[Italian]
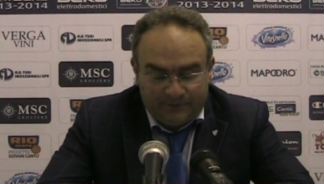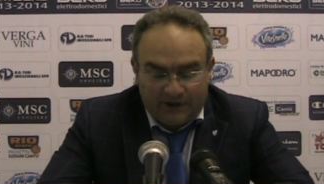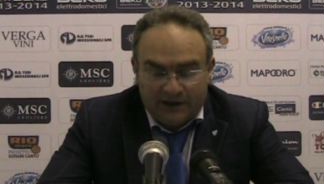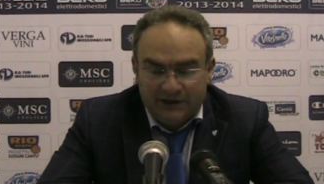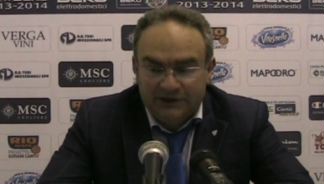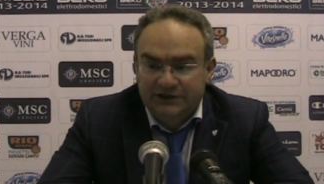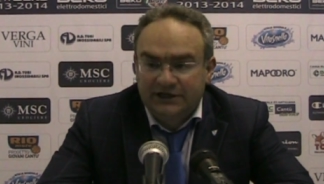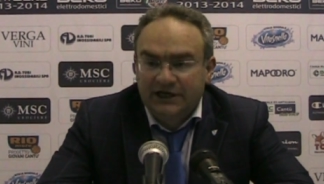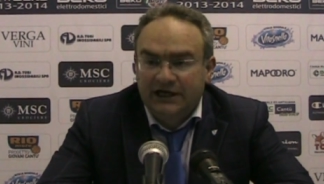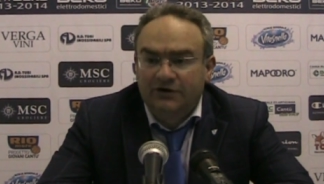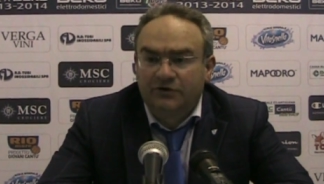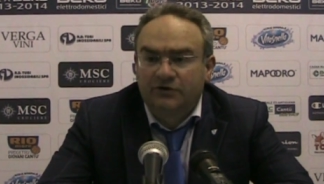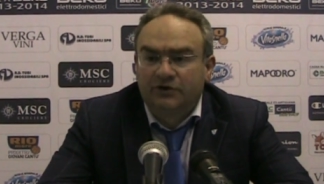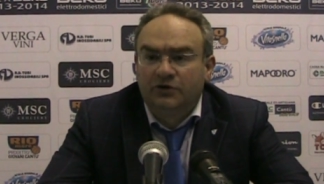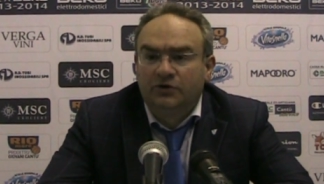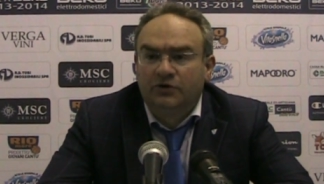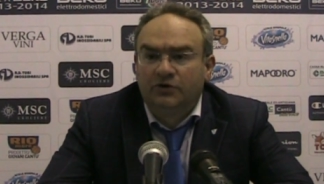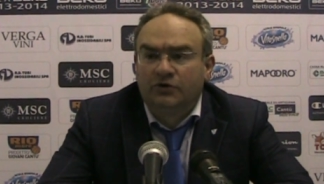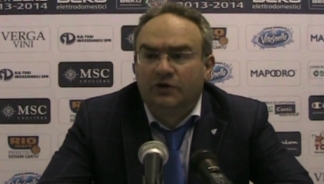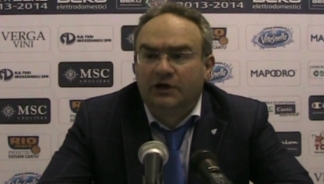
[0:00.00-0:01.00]
È chiaro che
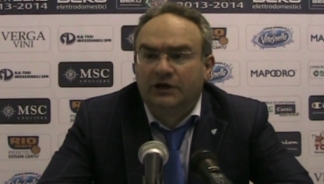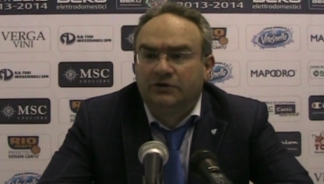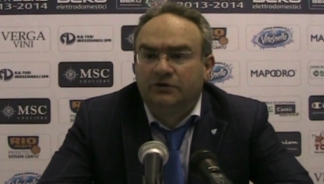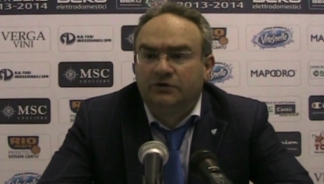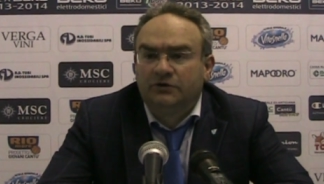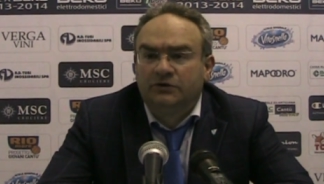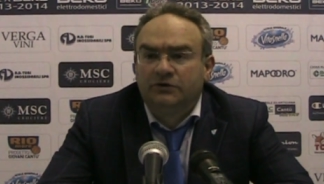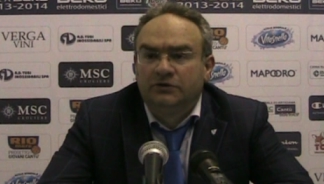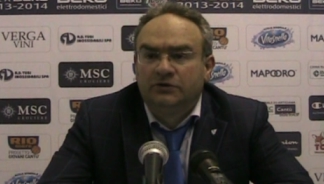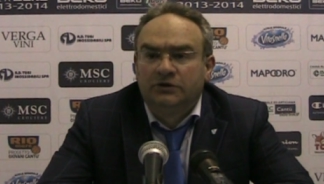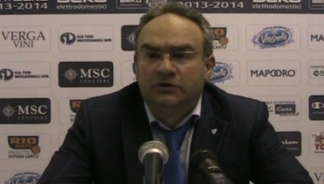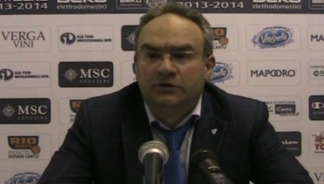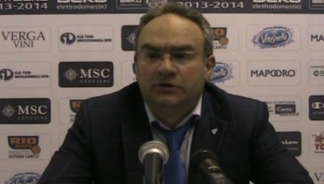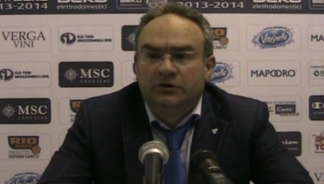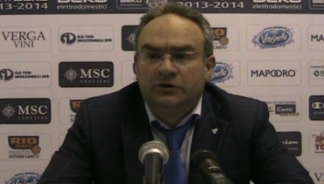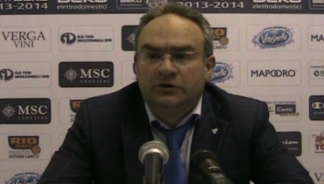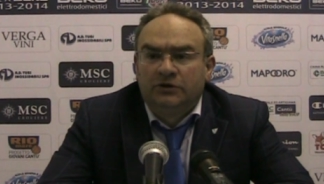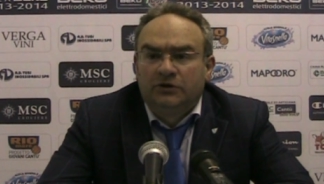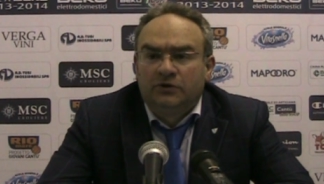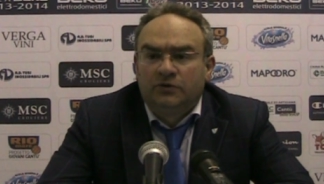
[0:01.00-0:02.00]
loro hanno
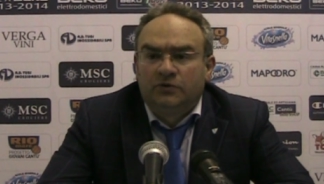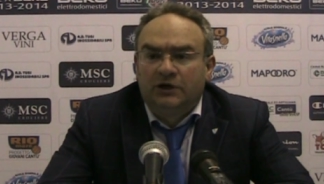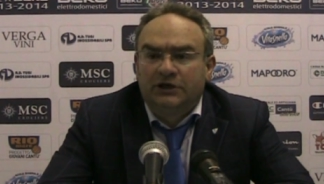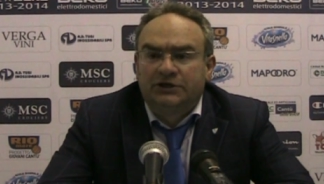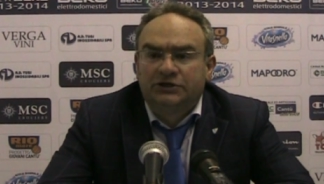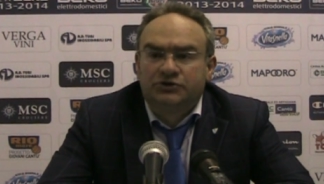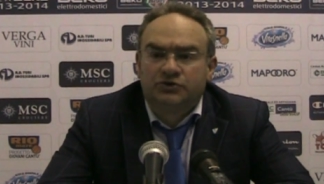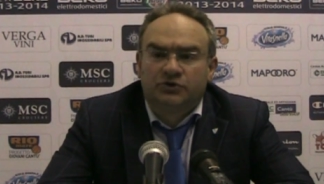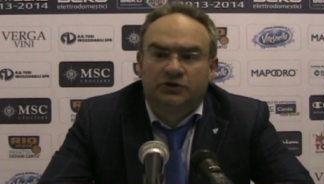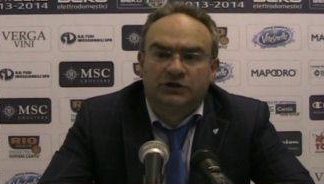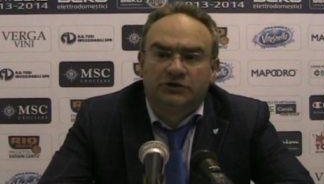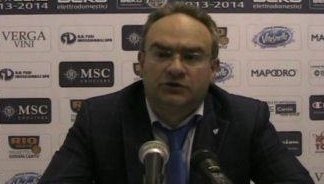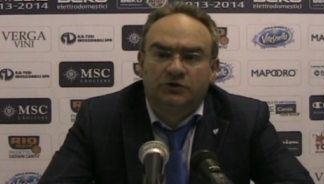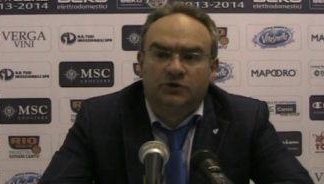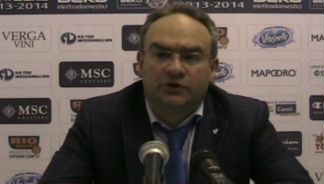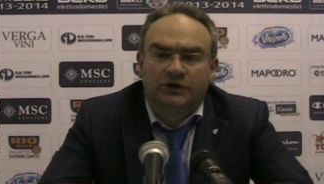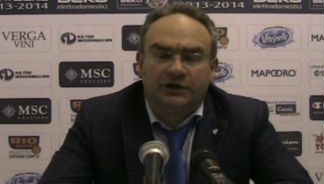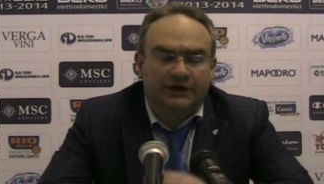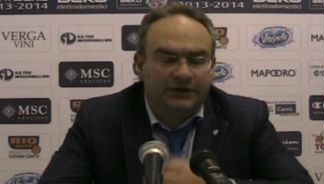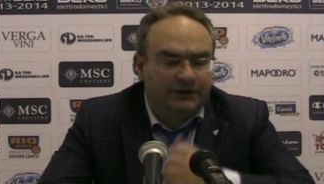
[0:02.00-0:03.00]
qualche
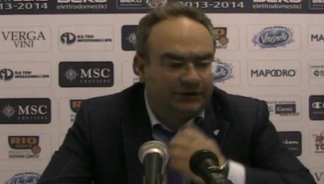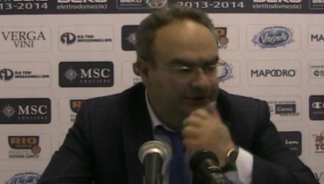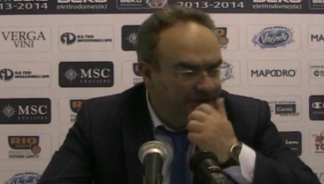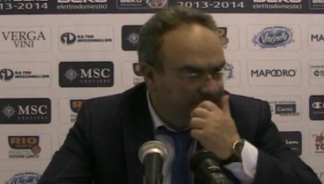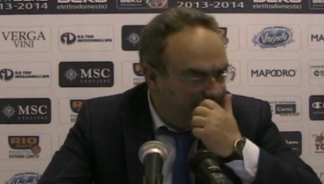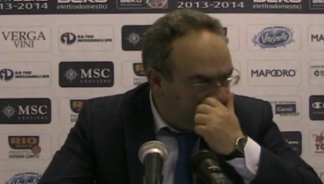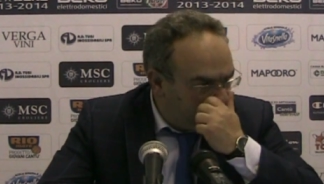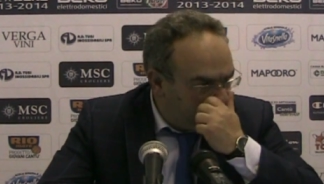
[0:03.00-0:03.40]
giocatore